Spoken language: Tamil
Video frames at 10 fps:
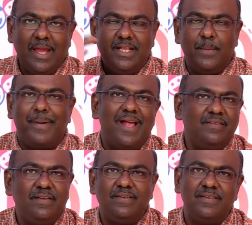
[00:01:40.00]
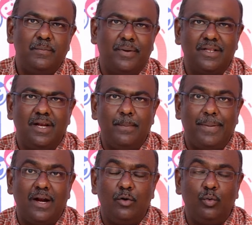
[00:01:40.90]
இந்த பேஸ்டரைசேஷன் படுறதுனால
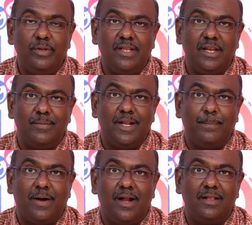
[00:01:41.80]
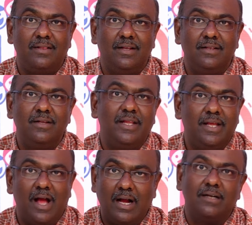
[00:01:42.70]
பல நோய் பால் பாலந்துலேருந்து
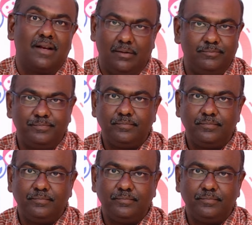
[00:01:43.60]
நீங்கள் அகற்றலாம்